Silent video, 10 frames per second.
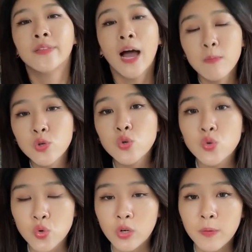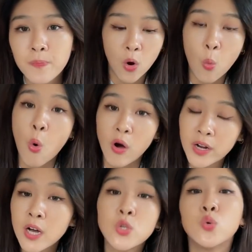他们就是说，我
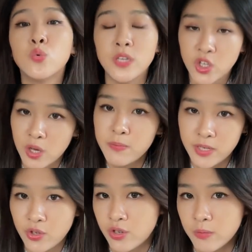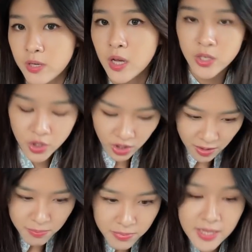告诉你生命是什么，
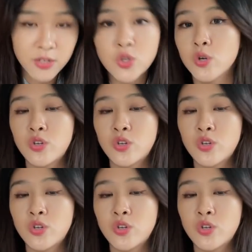生命就